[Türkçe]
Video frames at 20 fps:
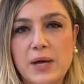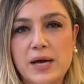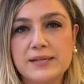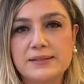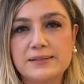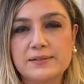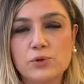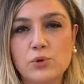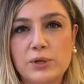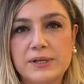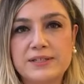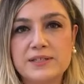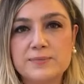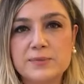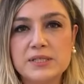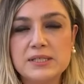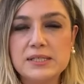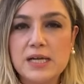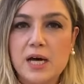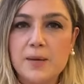Biden
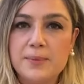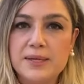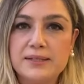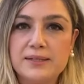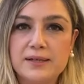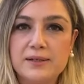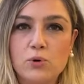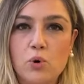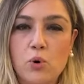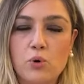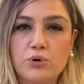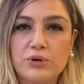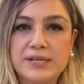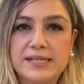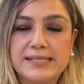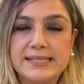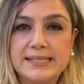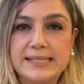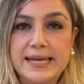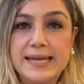yönetiminin ABD
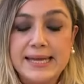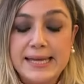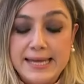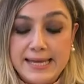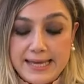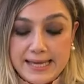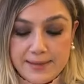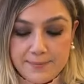Kongresi'ne